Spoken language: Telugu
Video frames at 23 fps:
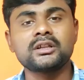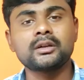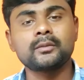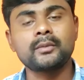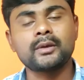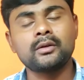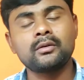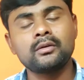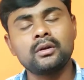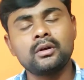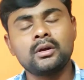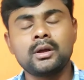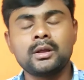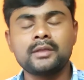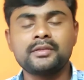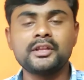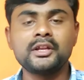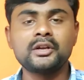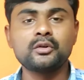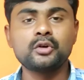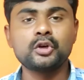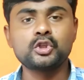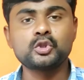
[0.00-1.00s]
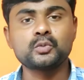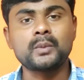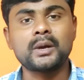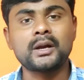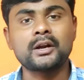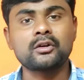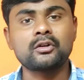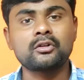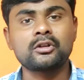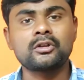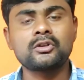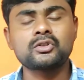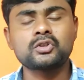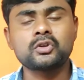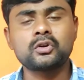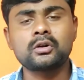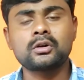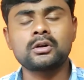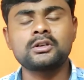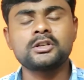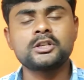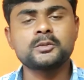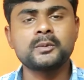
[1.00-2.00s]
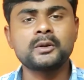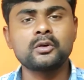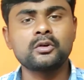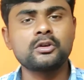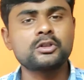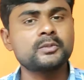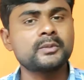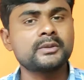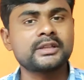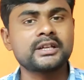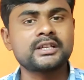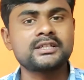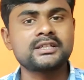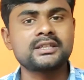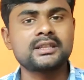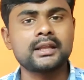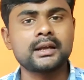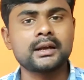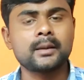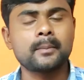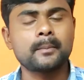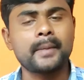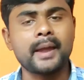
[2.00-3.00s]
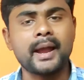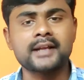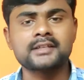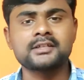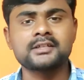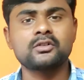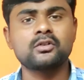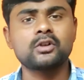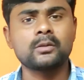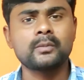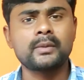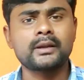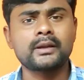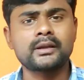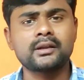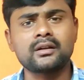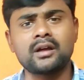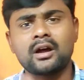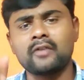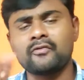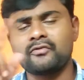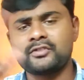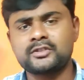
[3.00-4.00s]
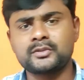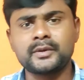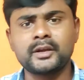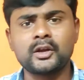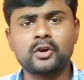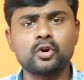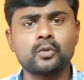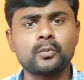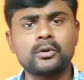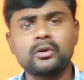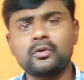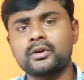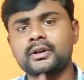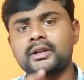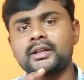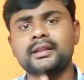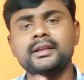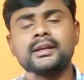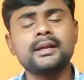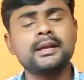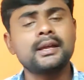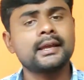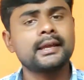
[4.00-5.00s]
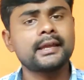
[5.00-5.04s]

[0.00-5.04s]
తర్వాత మనం దీని గురించి మాట్లాడుకుందాం సో కొన్ని డిస్ప్లే గురించి మీకు తెలిసిందాక బ్యాక్ సైడ్ కూడా మనకి నా స్క్వేర్ రూపంలో ఉంటుంది